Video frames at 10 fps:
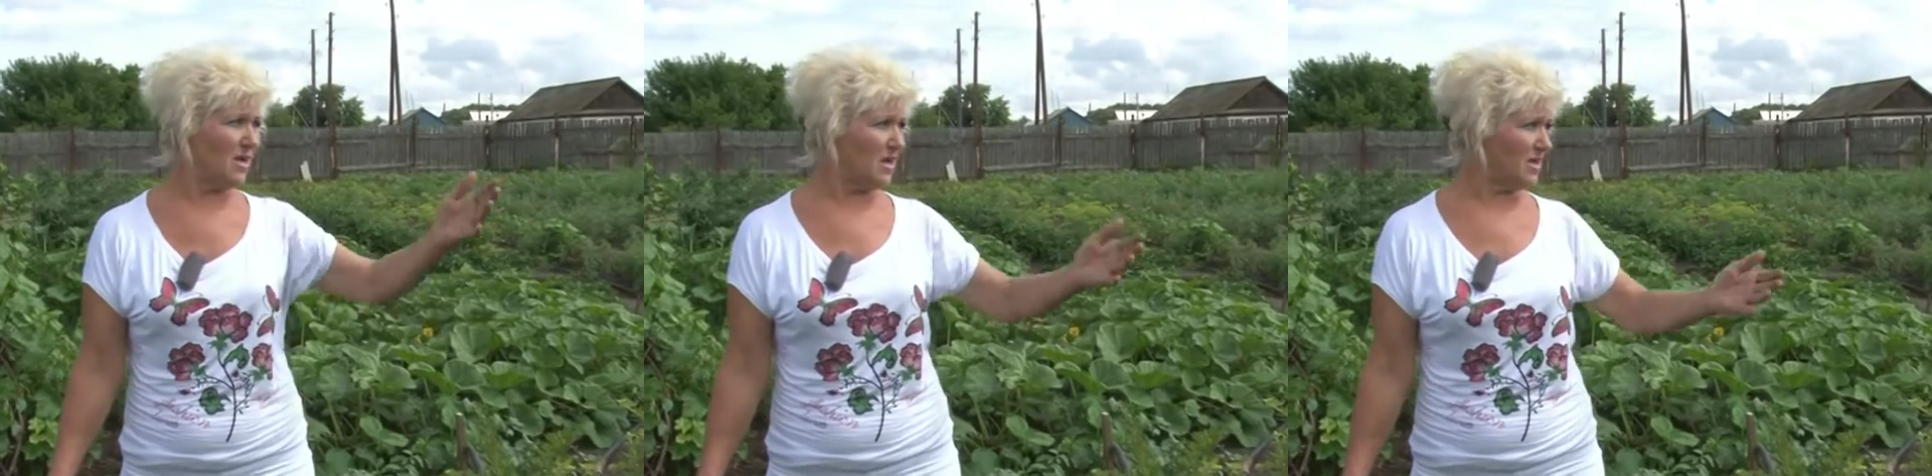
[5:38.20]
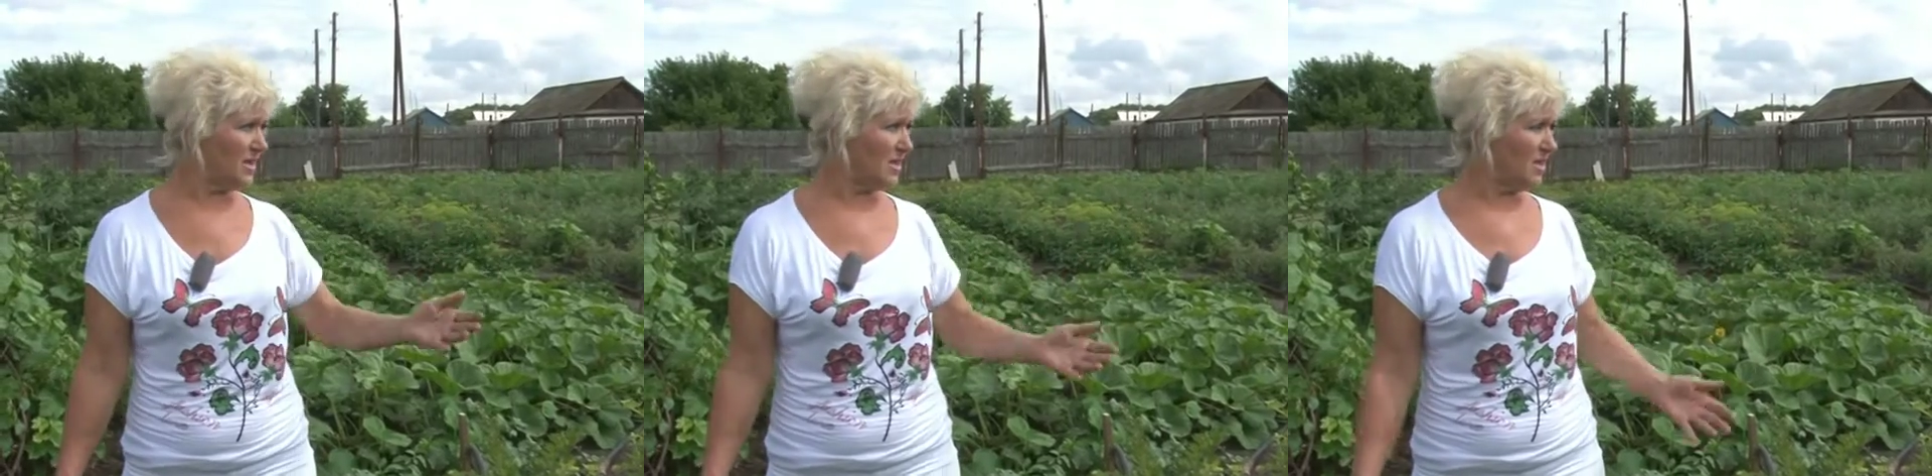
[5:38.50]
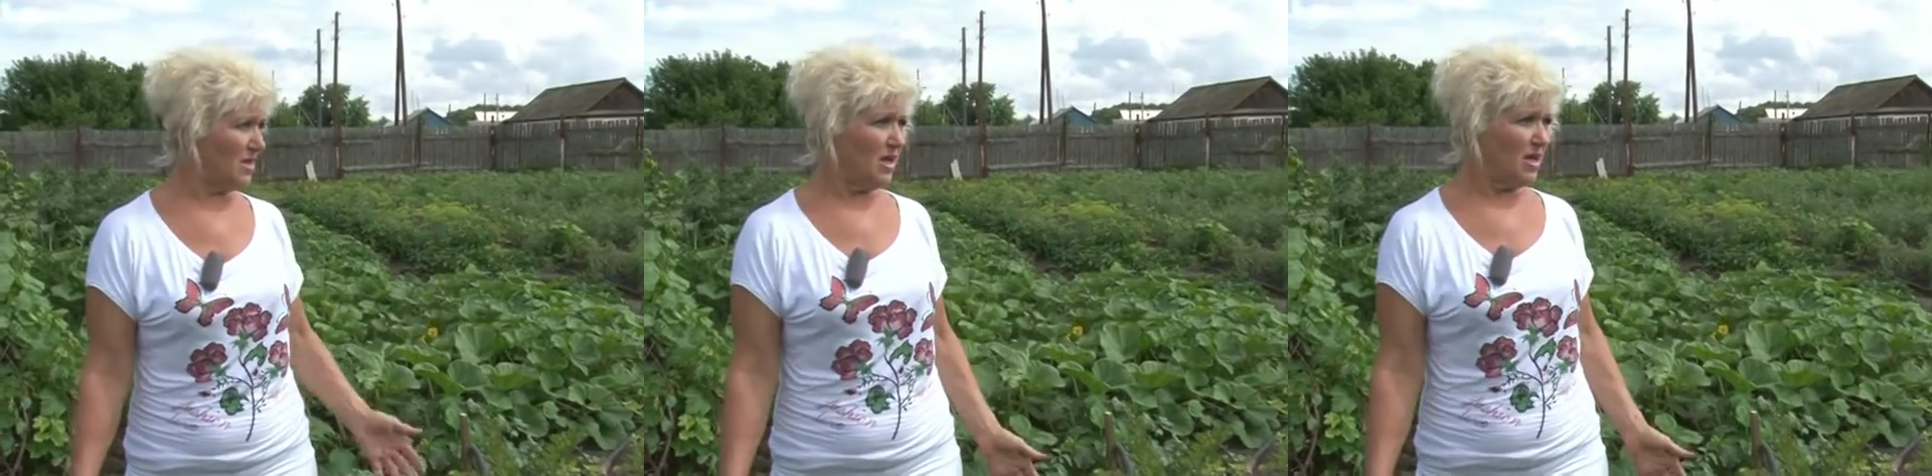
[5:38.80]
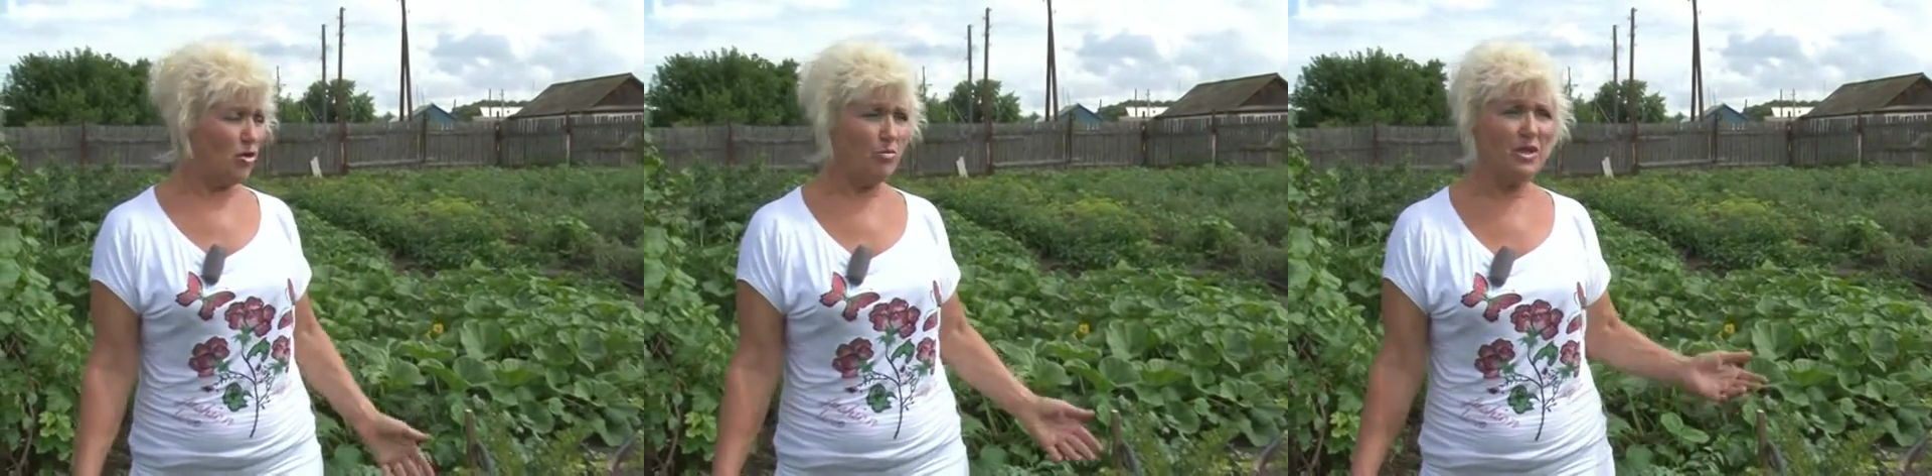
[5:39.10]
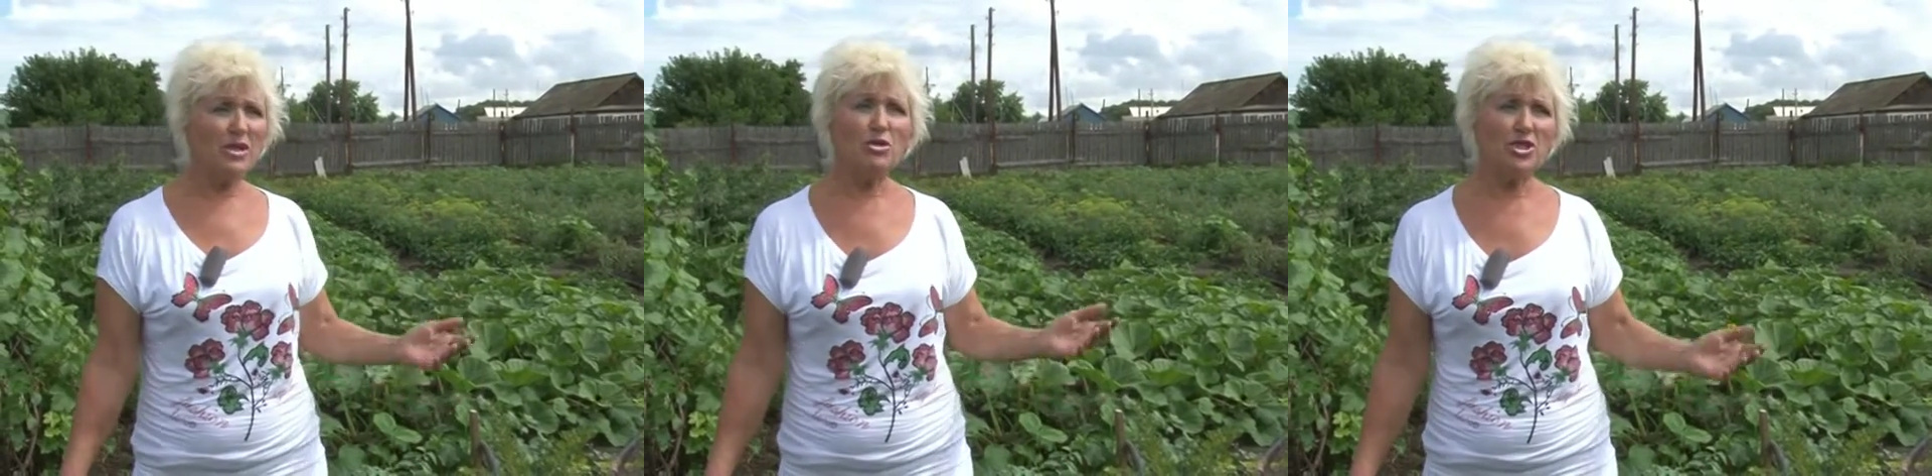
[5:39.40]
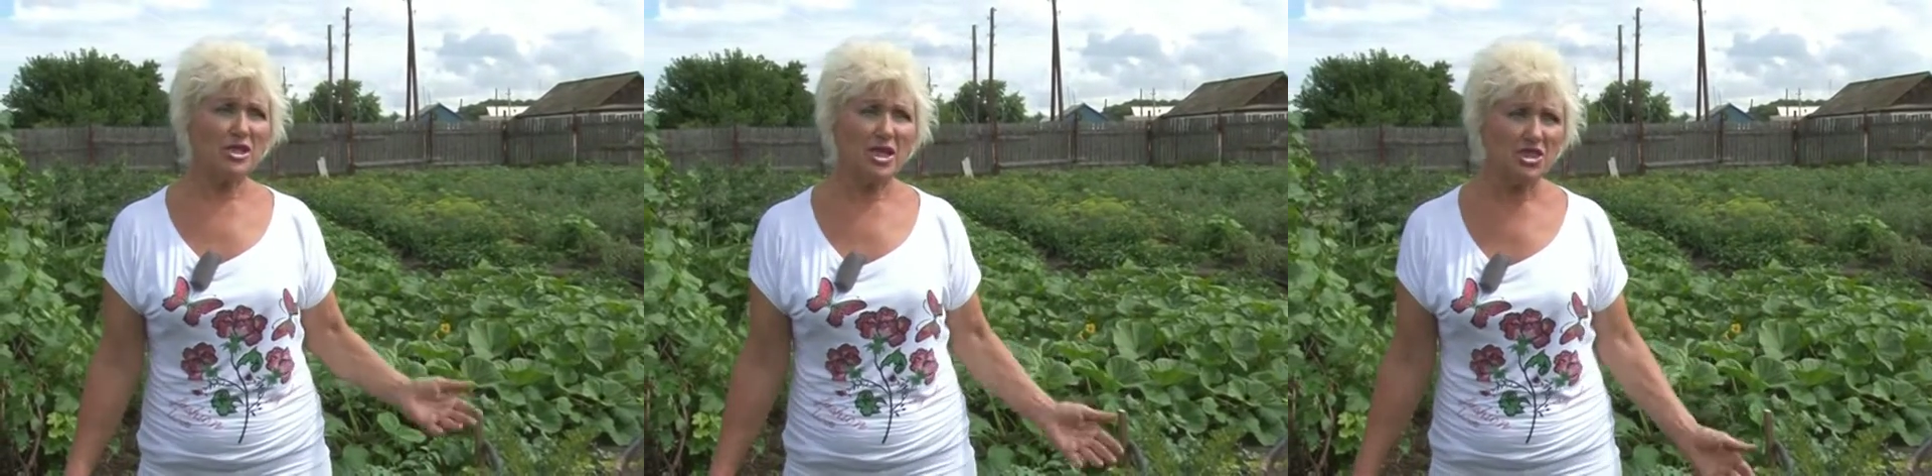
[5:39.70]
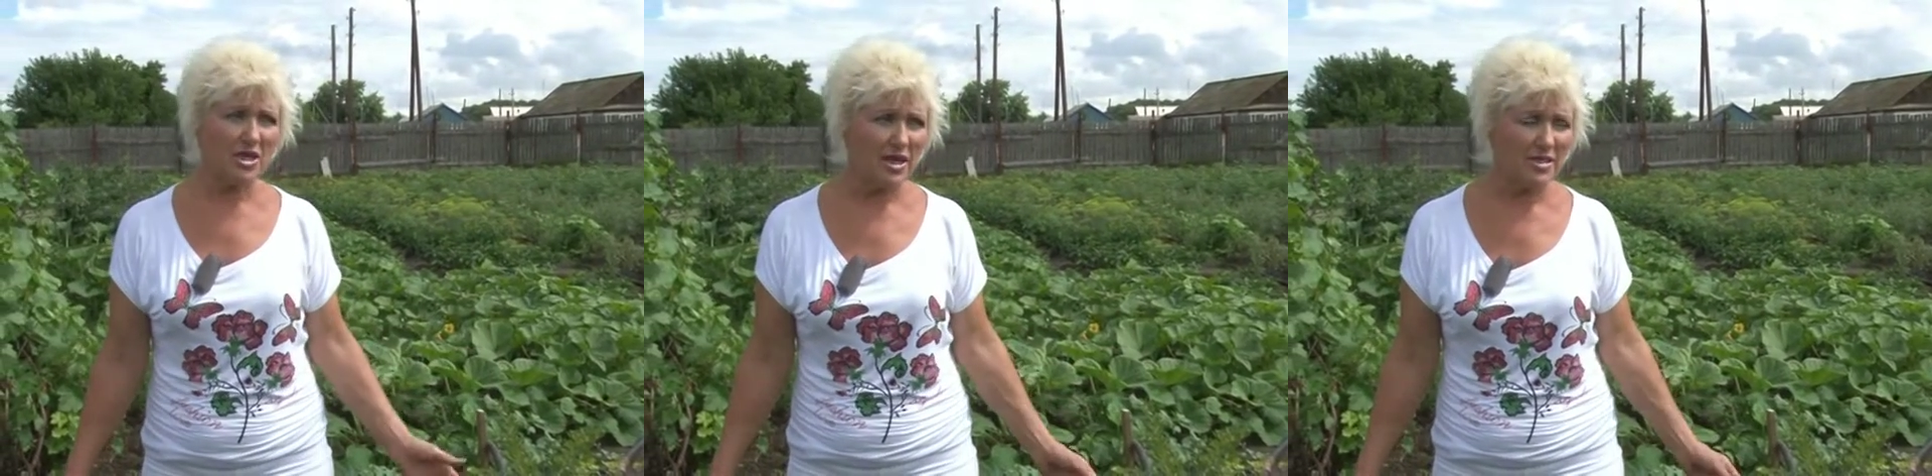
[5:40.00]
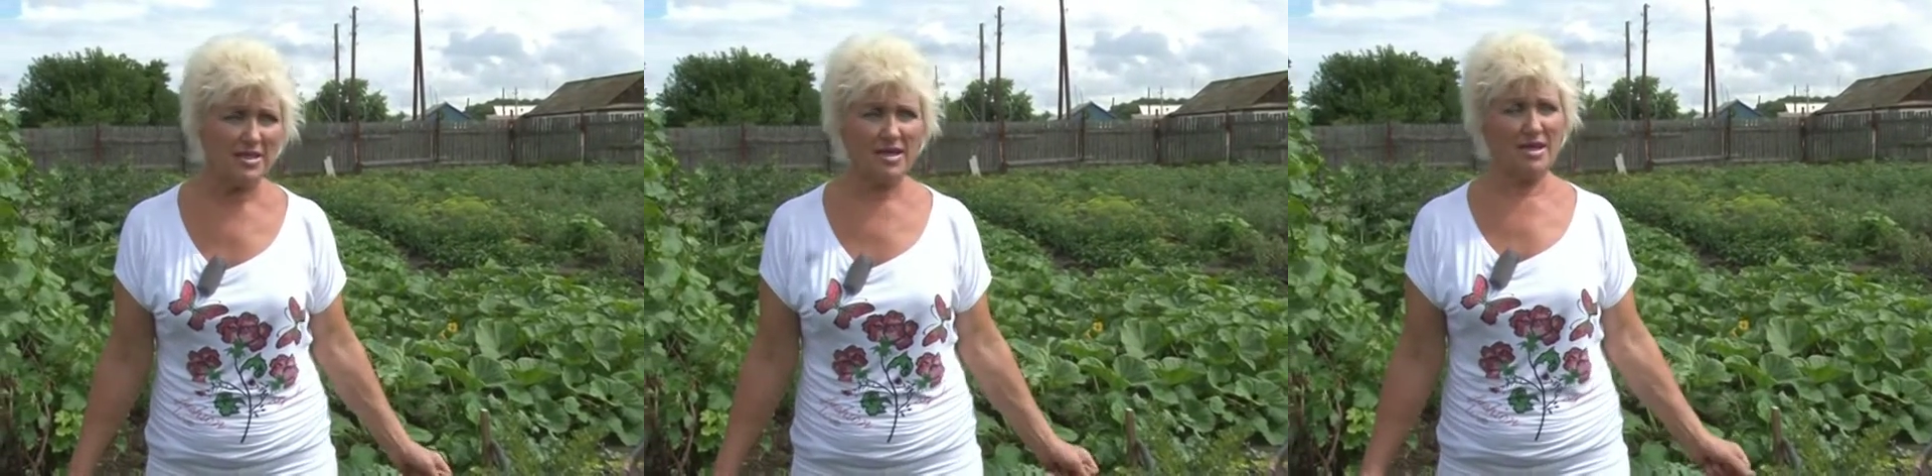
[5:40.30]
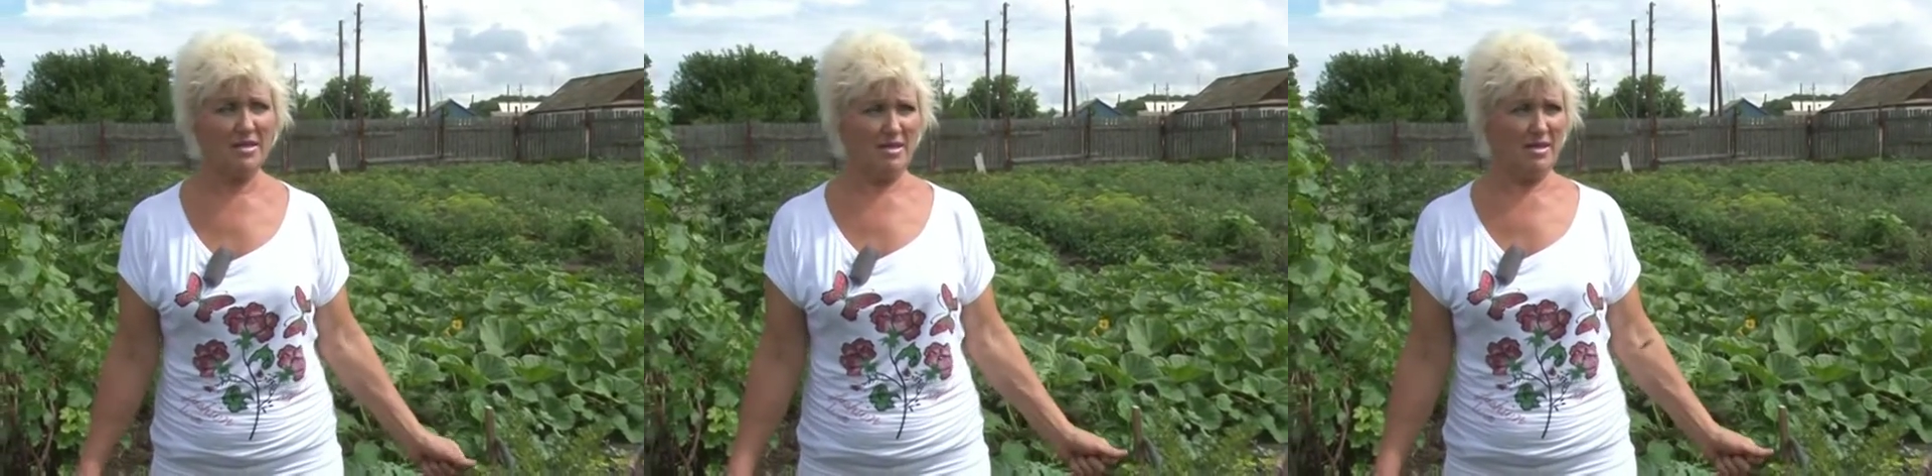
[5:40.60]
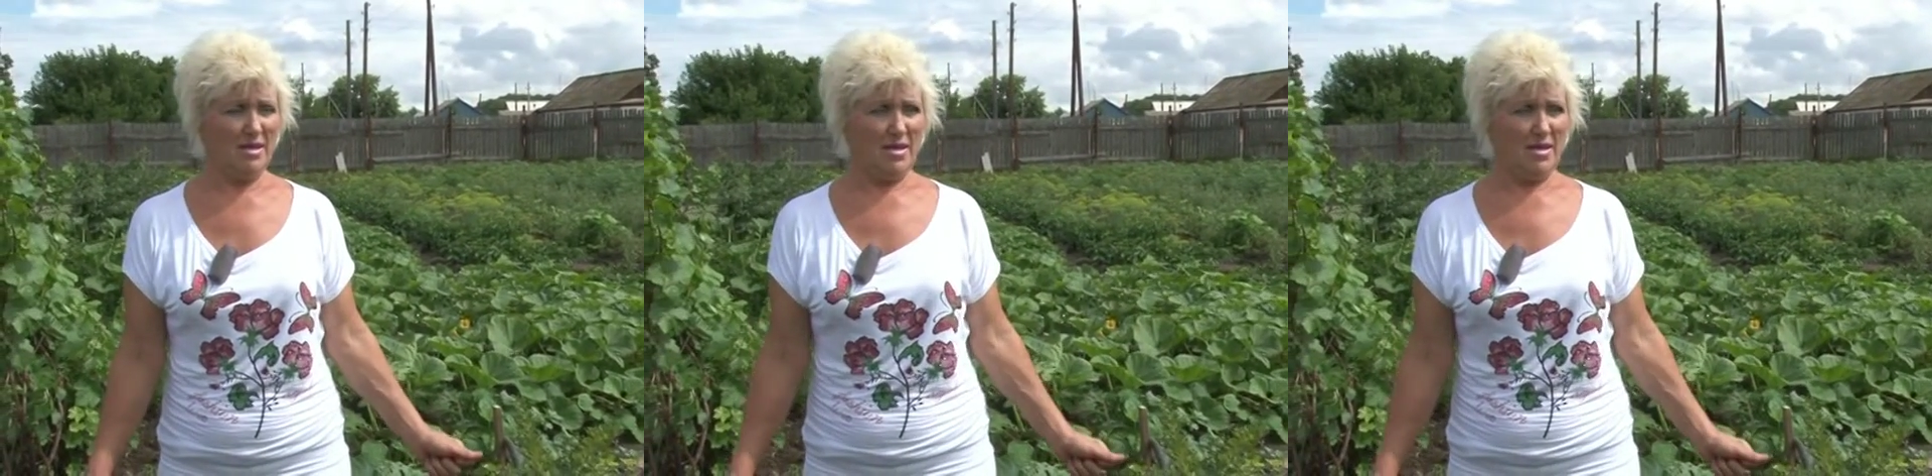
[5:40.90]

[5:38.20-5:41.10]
Катька. Любила очень наших котят.